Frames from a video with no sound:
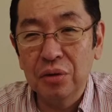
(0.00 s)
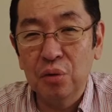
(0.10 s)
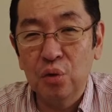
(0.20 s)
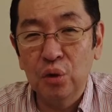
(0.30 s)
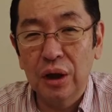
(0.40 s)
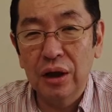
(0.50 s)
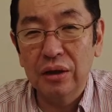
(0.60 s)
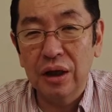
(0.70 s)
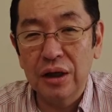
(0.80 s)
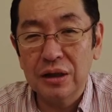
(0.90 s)
で行われ
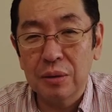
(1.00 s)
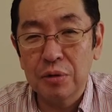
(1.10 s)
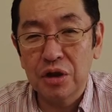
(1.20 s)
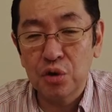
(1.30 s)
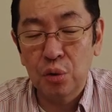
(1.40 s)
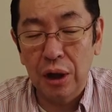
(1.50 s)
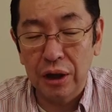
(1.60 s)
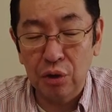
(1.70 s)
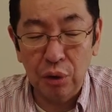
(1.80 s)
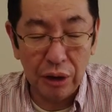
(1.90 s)
たエリザベス女王
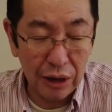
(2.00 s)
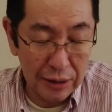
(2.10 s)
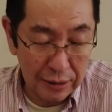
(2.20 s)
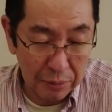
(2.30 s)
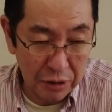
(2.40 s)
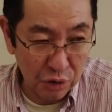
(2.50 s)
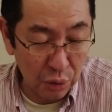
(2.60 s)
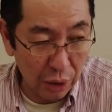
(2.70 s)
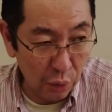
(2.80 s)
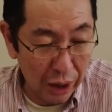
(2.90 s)
杯去年のエリザベス女王
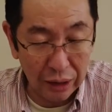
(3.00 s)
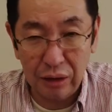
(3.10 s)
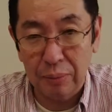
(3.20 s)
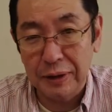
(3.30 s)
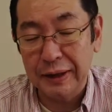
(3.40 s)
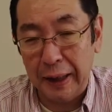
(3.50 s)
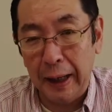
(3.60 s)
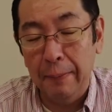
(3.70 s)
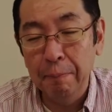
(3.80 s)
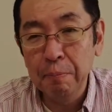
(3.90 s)
杯を勝ってますから、